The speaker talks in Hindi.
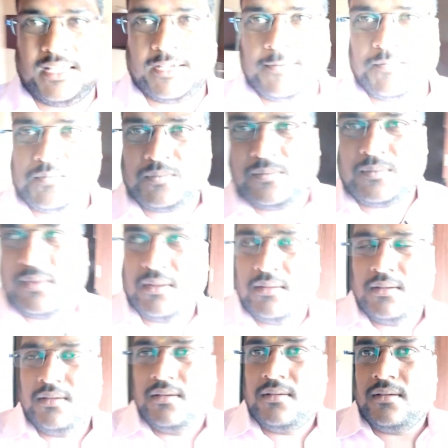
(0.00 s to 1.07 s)
है
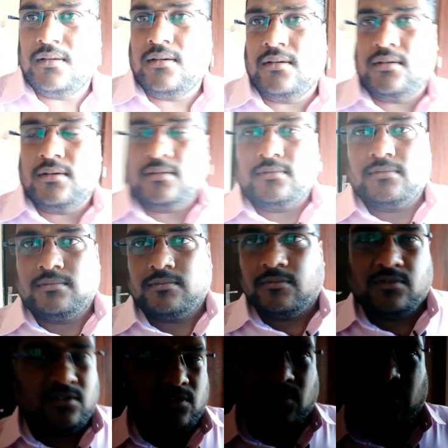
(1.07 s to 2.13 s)
हाँ
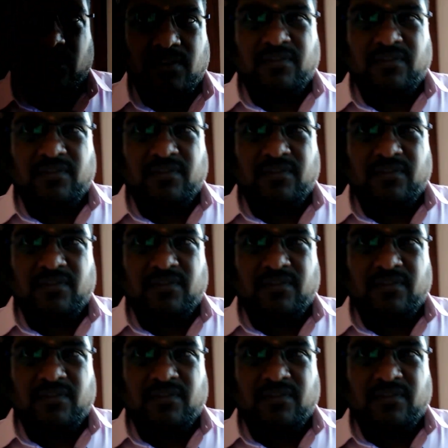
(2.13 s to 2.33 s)
वो तो नॉर्मल